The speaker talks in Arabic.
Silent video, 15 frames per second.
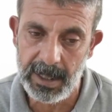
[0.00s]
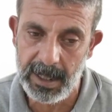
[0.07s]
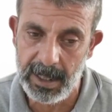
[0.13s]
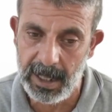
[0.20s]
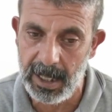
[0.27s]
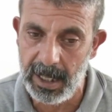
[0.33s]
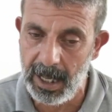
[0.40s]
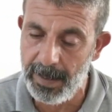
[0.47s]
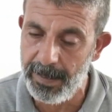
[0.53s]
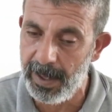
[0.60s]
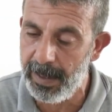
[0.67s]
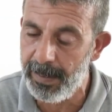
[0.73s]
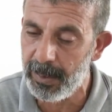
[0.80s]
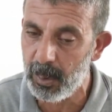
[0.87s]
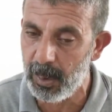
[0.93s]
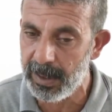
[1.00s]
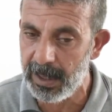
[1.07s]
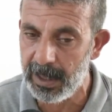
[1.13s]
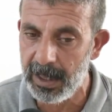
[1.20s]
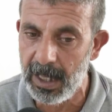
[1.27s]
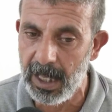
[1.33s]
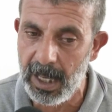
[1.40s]
للعمل
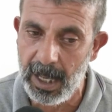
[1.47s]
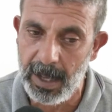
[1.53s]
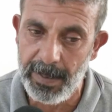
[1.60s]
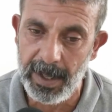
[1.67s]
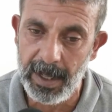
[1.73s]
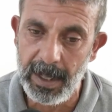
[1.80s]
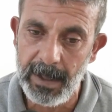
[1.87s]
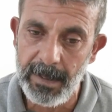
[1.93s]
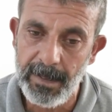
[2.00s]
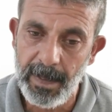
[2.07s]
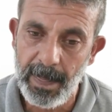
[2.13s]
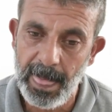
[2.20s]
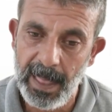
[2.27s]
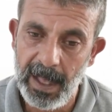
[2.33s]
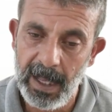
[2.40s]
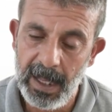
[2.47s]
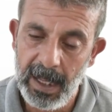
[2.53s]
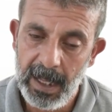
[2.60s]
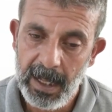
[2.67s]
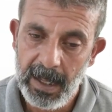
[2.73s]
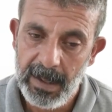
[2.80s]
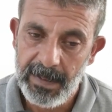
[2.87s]
بتوصلني للعمل
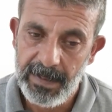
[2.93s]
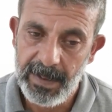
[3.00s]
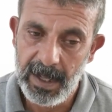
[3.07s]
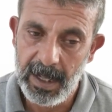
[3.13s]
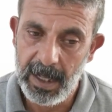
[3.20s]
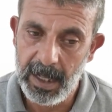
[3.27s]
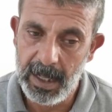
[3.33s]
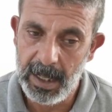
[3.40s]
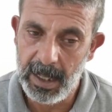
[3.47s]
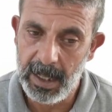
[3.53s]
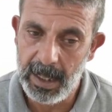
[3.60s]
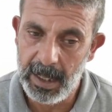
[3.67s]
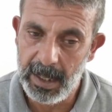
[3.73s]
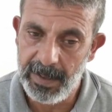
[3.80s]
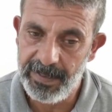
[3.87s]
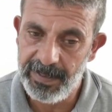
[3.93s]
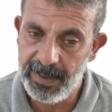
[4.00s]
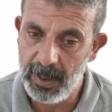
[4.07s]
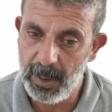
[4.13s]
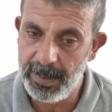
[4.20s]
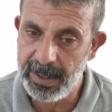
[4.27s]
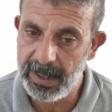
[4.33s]
ففي
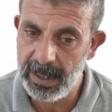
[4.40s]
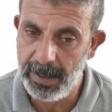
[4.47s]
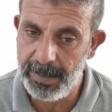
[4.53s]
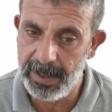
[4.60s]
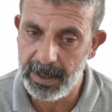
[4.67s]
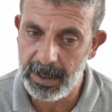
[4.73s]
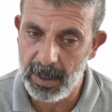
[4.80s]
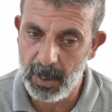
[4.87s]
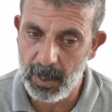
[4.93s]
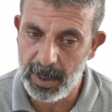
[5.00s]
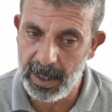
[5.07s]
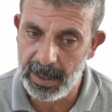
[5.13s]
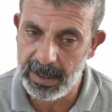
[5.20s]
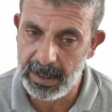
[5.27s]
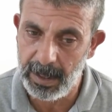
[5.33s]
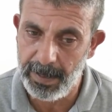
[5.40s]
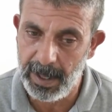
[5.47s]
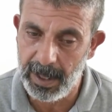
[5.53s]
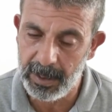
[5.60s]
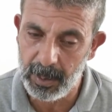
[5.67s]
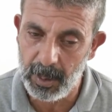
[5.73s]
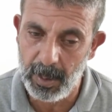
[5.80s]
يوم السبت اللي هو كان
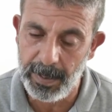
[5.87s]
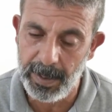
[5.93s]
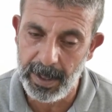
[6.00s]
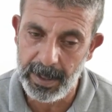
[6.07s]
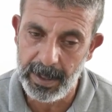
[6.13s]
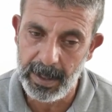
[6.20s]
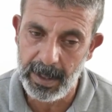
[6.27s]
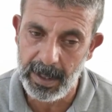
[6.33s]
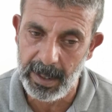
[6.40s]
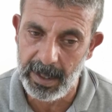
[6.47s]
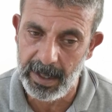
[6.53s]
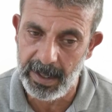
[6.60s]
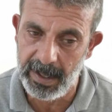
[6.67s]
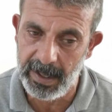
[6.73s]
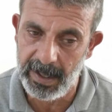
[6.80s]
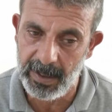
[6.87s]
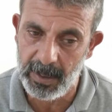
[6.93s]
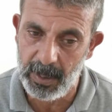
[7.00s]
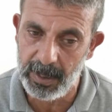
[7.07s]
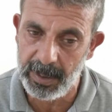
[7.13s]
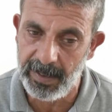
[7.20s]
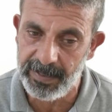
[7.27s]
7 أكتوبر آه،
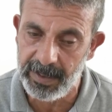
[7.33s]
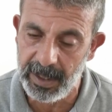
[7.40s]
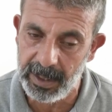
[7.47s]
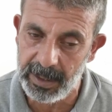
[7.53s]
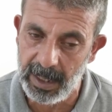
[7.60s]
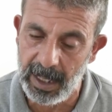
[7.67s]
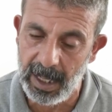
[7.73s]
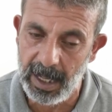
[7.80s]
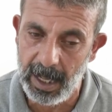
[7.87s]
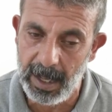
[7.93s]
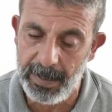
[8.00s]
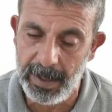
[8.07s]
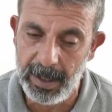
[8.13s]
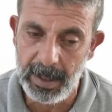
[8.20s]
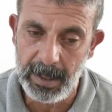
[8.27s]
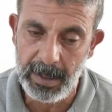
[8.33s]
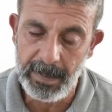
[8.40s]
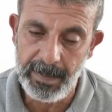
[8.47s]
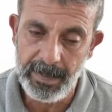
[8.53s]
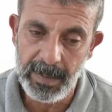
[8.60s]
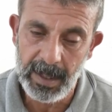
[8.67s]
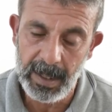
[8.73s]
كنا بطريقنا للعمل
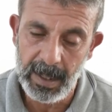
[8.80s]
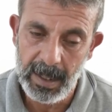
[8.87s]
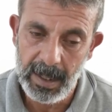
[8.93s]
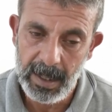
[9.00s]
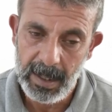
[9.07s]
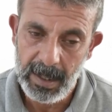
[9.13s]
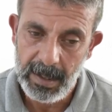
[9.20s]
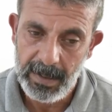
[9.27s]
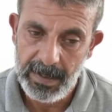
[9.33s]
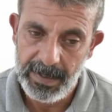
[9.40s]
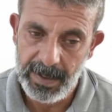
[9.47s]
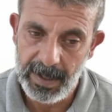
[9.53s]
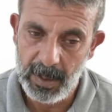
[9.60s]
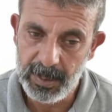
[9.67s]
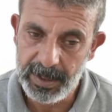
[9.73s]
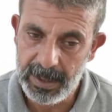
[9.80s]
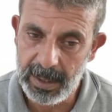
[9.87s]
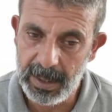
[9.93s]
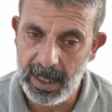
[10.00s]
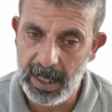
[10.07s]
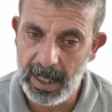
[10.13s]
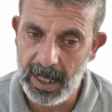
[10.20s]

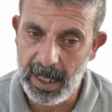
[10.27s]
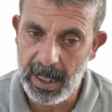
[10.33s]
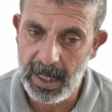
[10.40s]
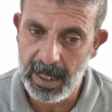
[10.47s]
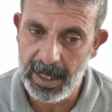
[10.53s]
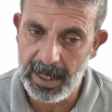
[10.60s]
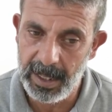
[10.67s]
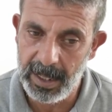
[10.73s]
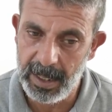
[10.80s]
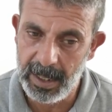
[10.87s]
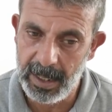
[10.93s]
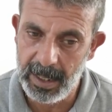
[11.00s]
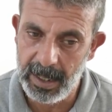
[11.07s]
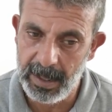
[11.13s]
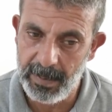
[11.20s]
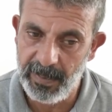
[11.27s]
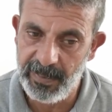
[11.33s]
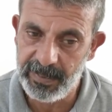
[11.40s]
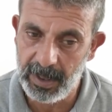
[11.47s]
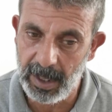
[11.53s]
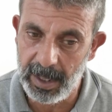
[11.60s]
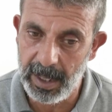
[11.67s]
فوصلنا
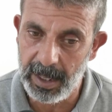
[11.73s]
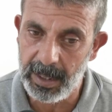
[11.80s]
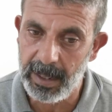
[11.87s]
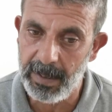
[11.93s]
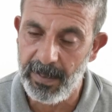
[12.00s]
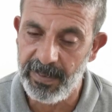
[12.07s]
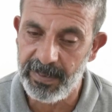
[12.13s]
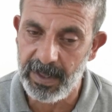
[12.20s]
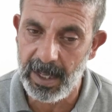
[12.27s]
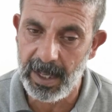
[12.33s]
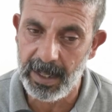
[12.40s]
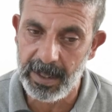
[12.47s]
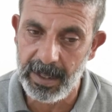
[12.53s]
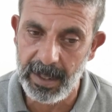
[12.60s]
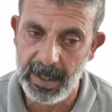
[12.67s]
لمفترق آه، مفترق